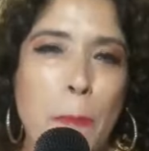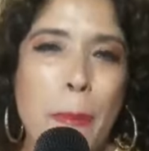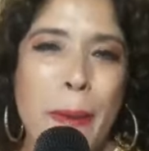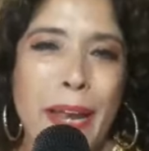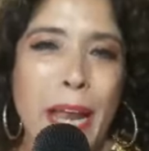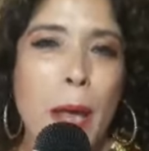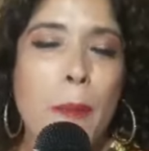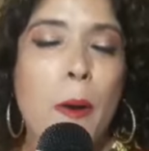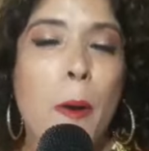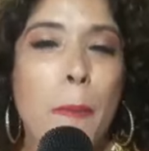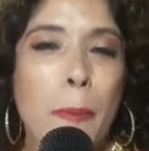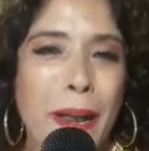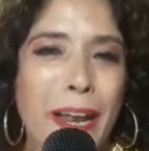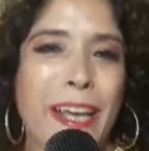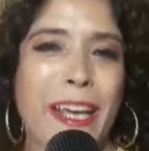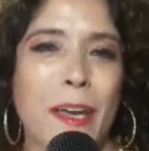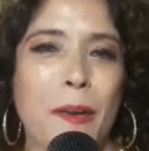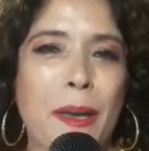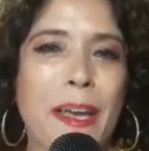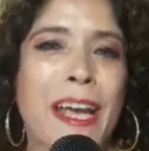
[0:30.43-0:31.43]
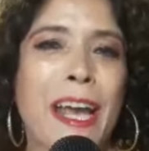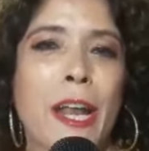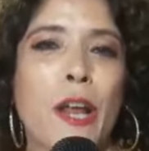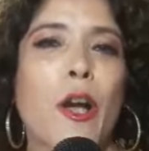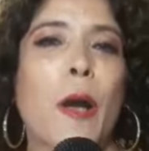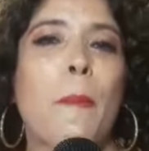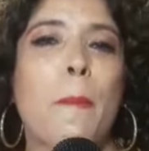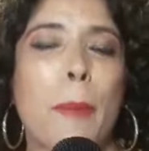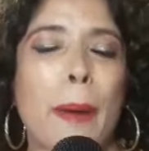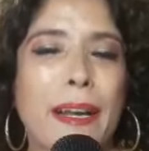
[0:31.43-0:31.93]
esperamos para que vengan a
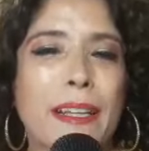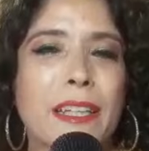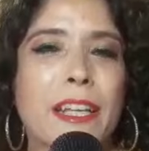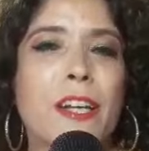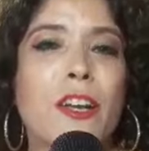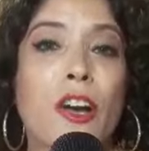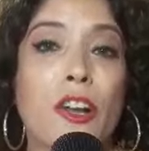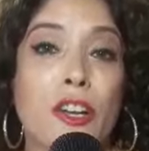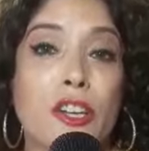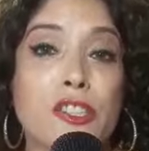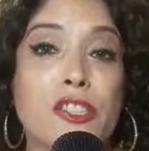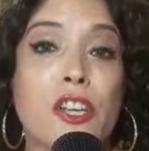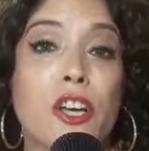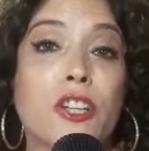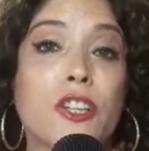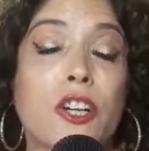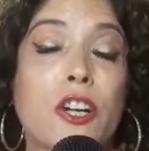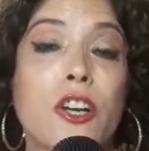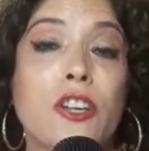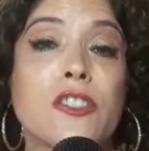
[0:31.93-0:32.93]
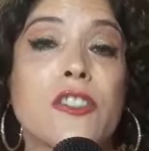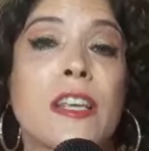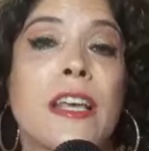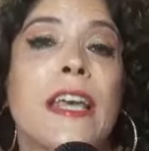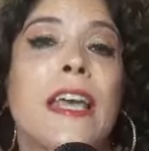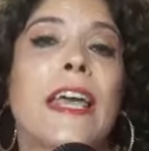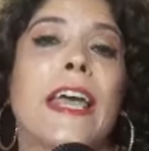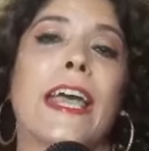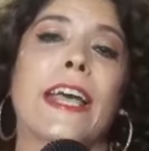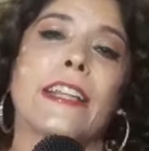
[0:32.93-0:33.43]
compartir con nosotros
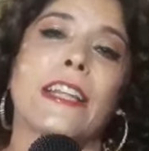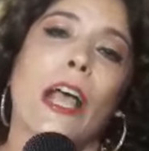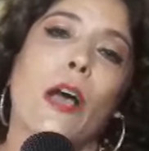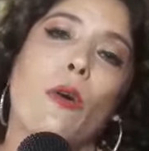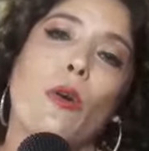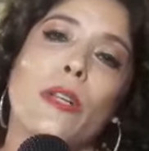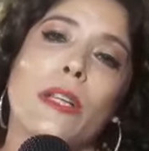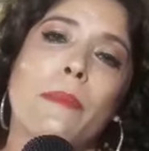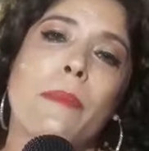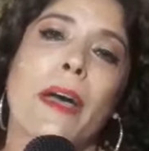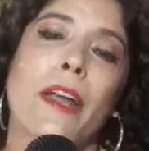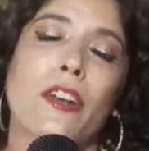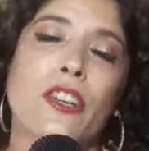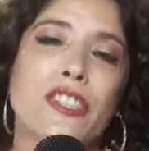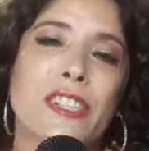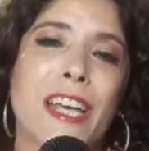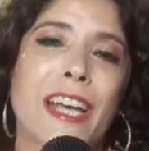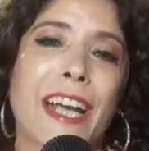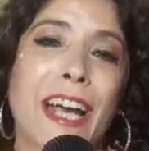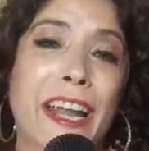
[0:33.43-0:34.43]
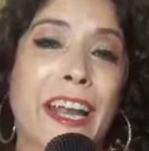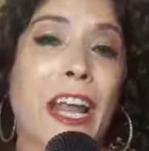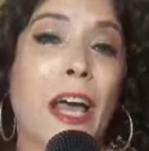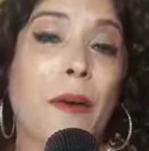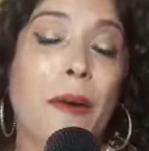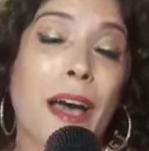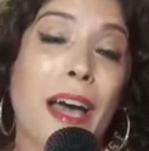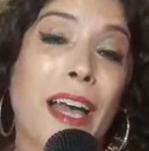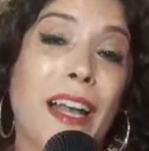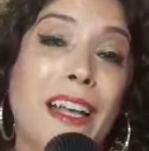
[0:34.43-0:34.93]
esta última noche de
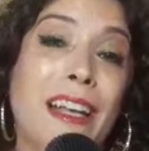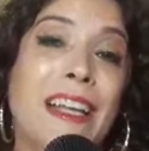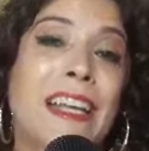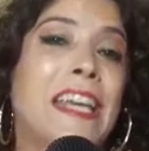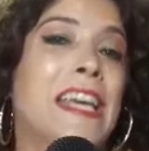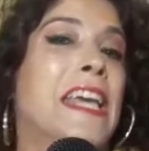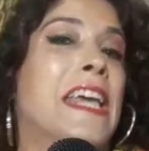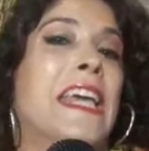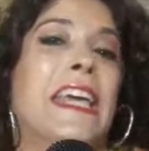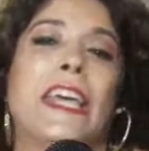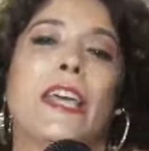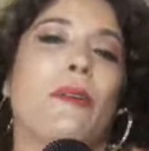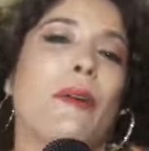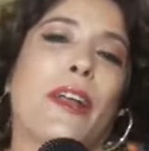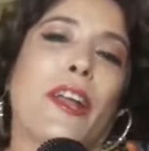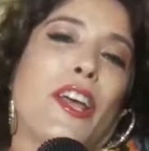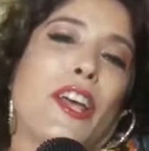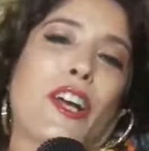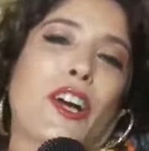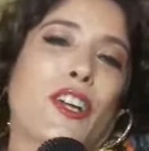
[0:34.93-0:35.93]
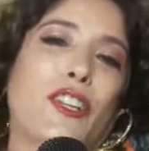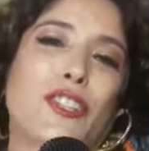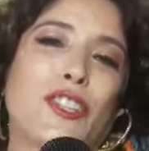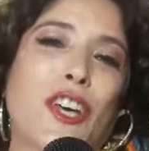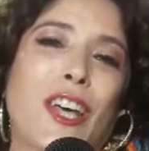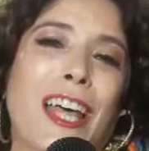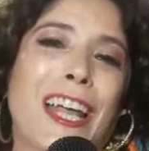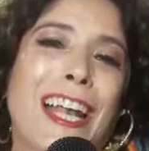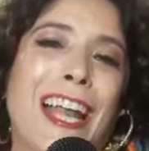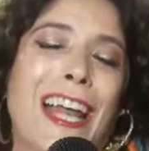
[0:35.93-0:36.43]
carnaval y bueno, con
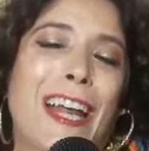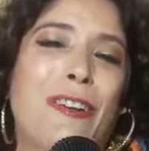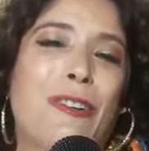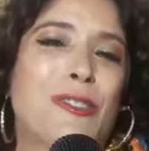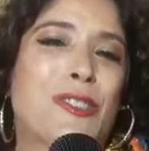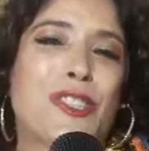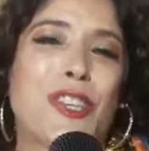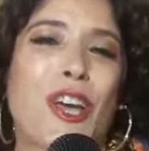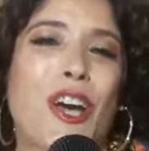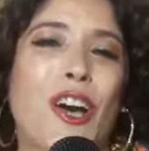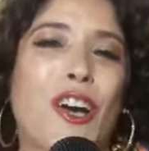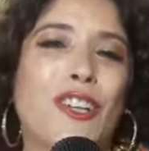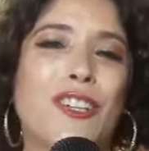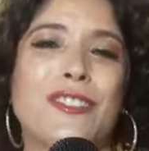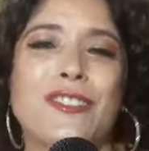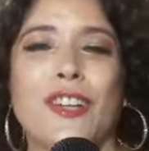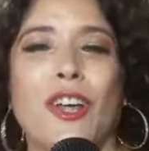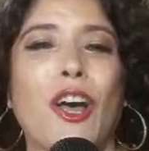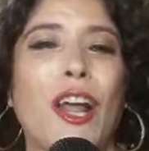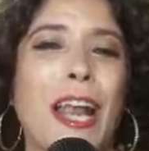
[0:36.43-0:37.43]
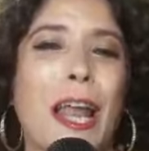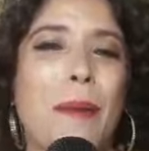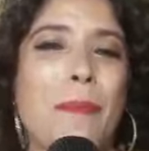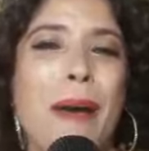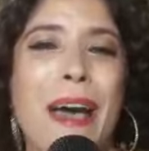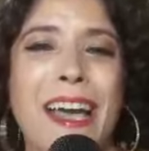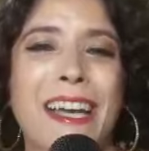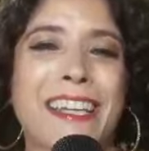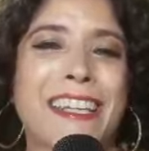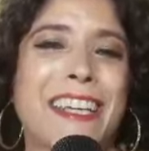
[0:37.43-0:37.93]
toda la ilusión, toda la
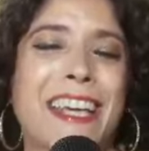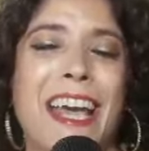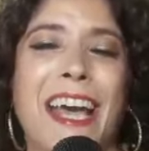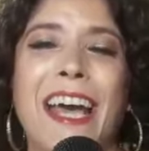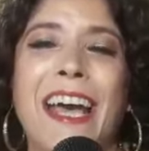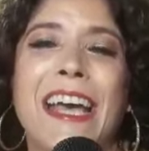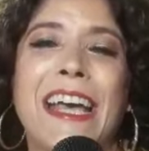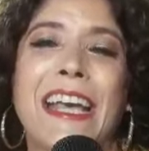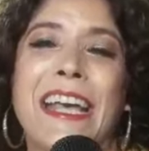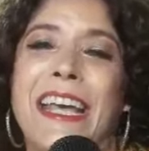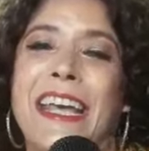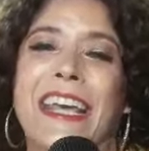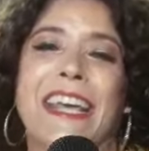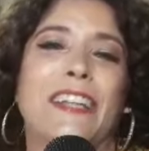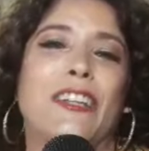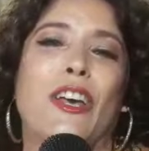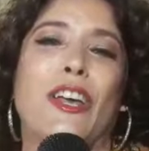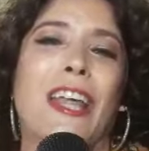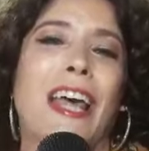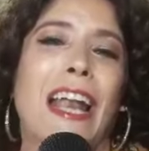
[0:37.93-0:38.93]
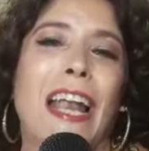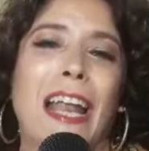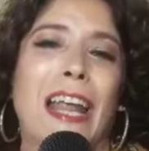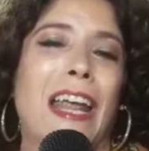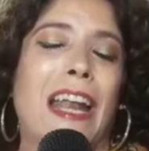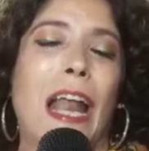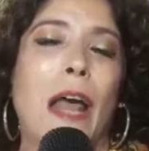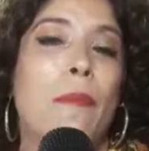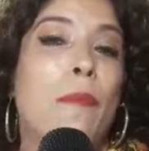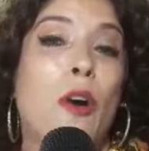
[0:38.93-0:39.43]
magia y todo
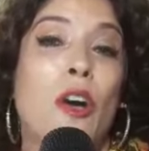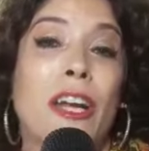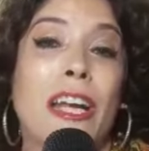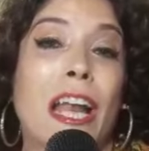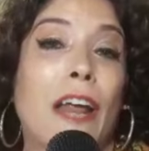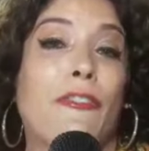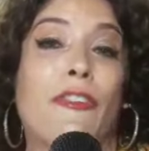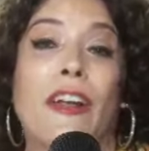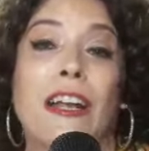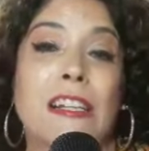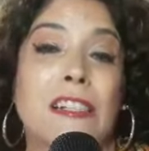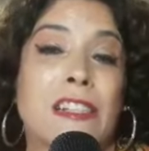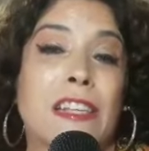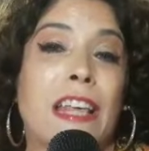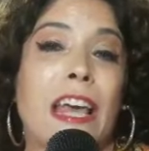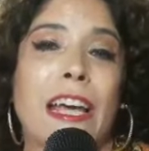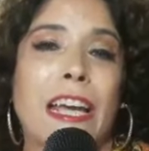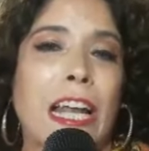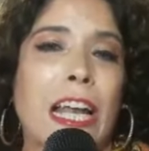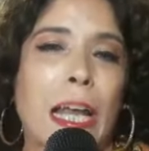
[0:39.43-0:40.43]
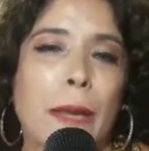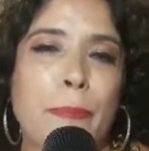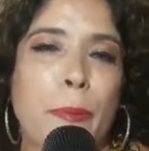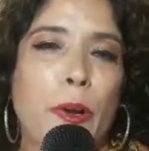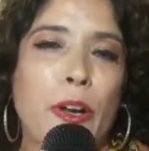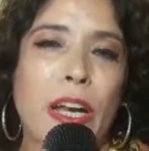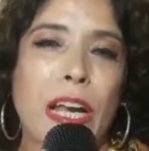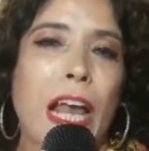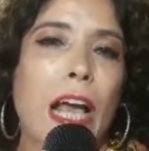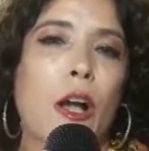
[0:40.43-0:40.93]
el amor y la felicidad que le
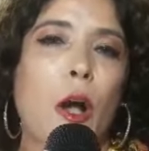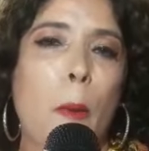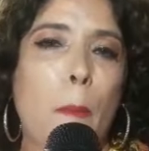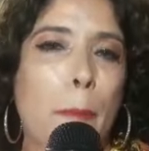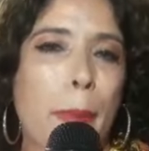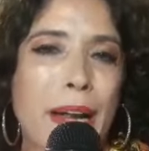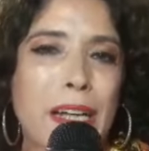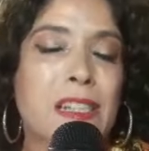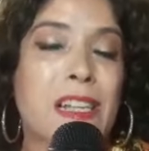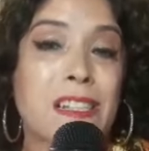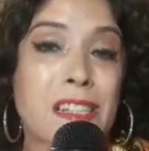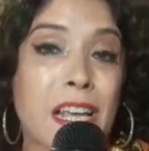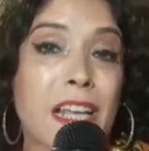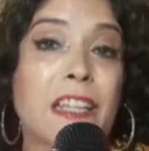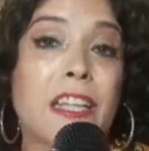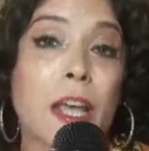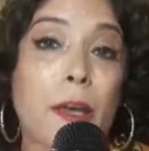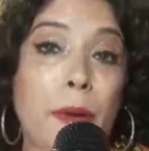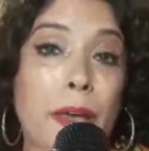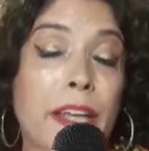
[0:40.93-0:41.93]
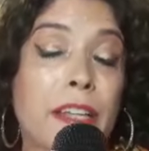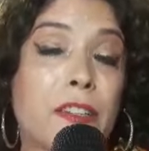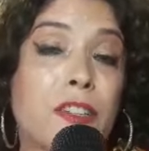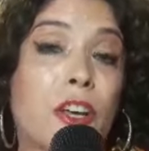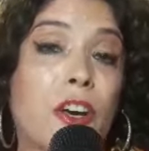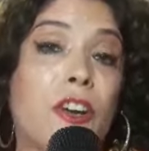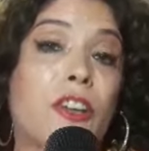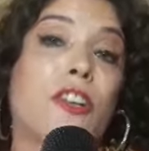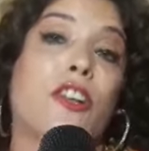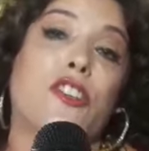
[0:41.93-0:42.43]
ponen las comparsas a este
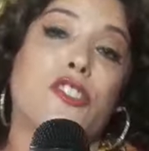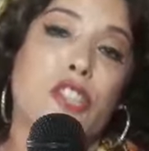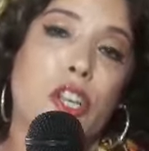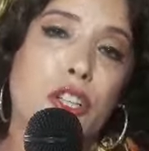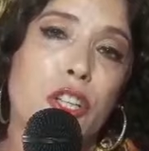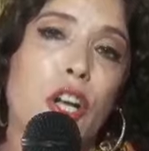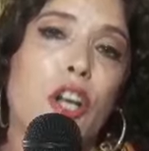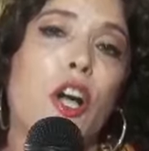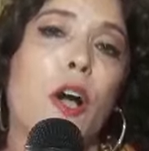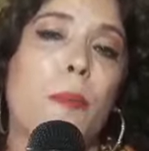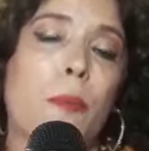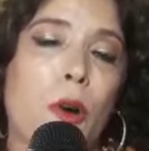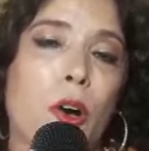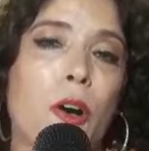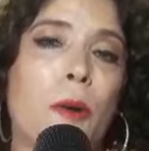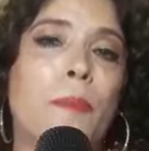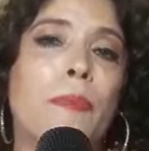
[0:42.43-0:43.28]
evento y nosotros como